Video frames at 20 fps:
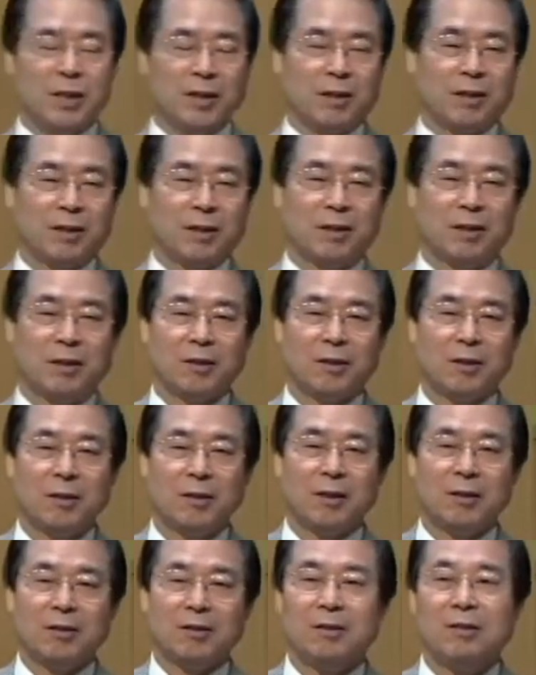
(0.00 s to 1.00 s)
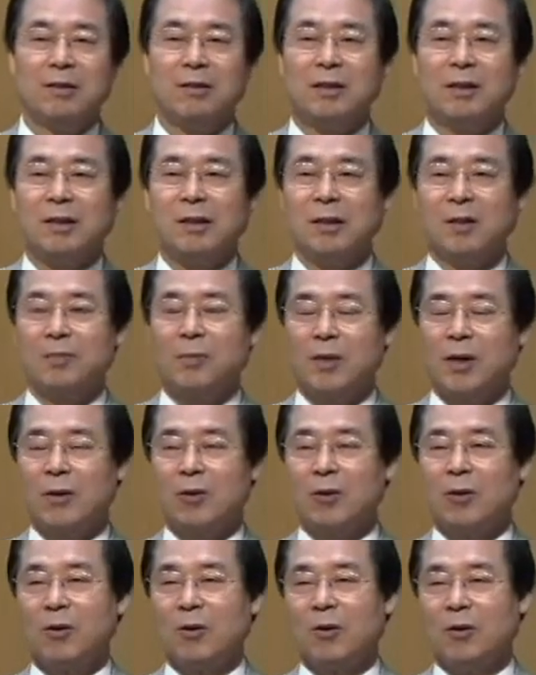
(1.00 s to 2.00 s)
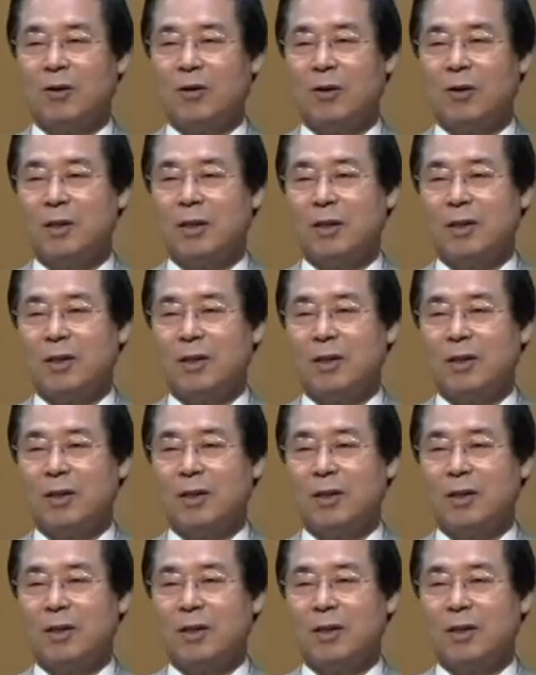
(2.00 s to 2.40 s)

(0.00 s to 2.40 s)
이렇게 능력이 없다고